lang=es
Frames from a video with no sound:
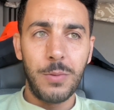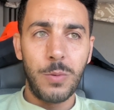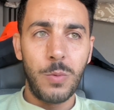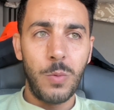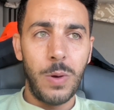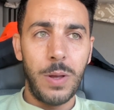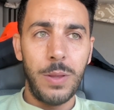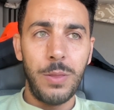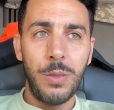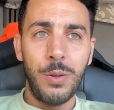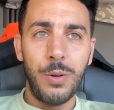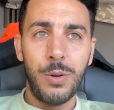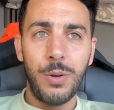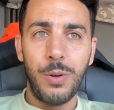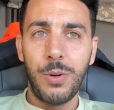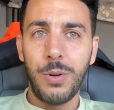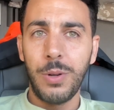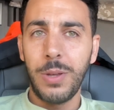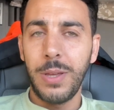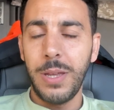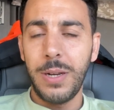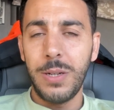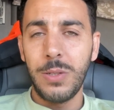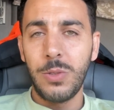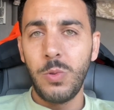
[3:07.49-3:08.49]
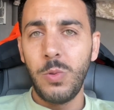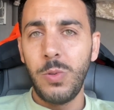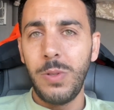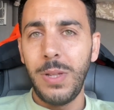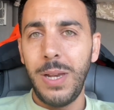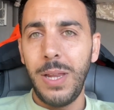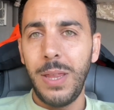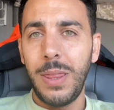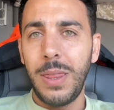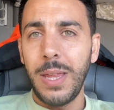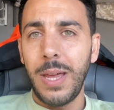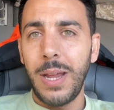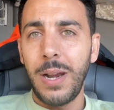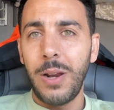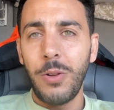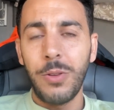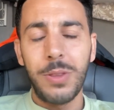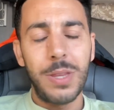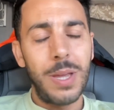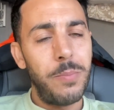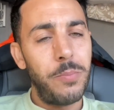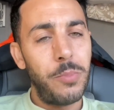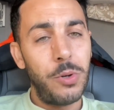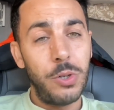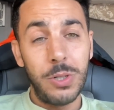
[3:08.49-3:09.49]
Cuando quieres utilizarlo,
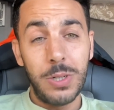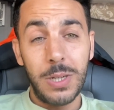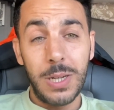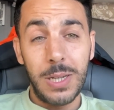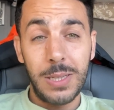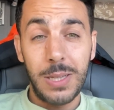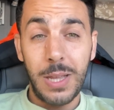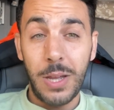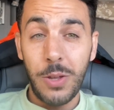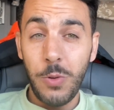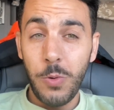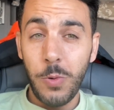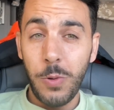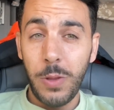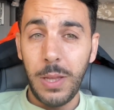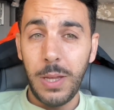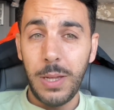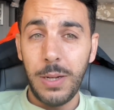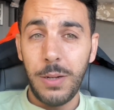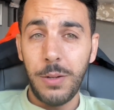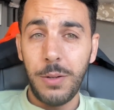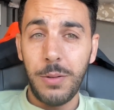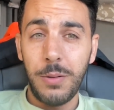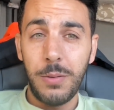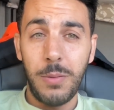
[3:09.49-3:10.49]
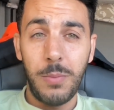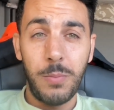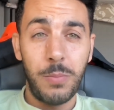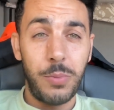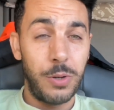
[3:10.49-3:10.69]
tampoco es que te ayuden,